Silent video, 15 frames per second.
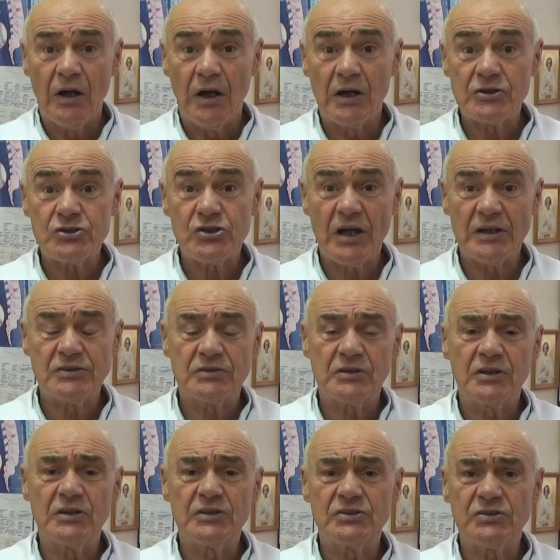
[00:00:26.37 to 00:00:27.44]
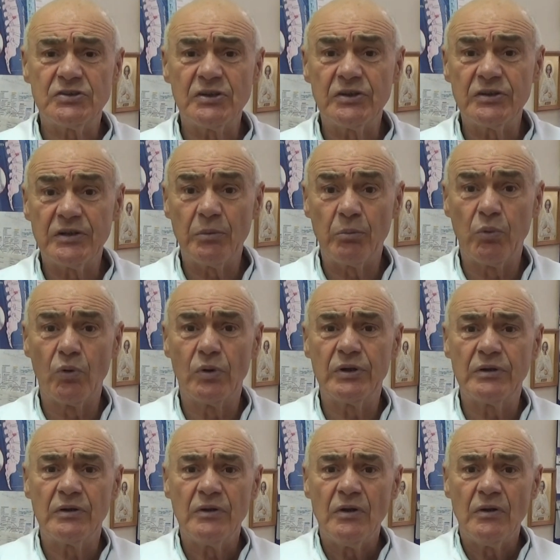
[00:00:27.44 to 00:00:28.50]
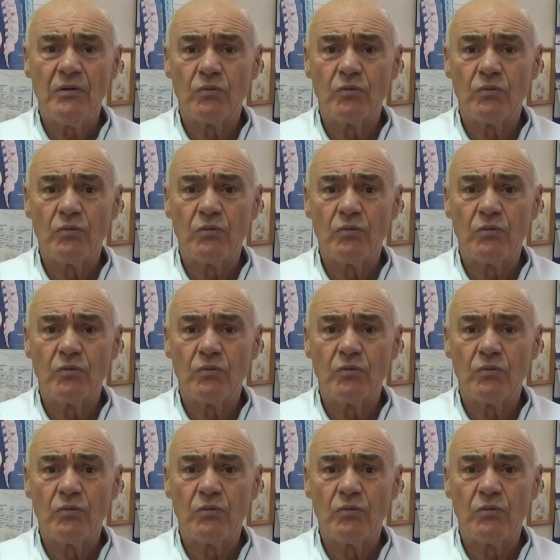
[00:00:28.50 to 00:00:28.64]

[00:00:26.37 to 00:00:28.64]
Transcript: а сейчас такие сильные боли.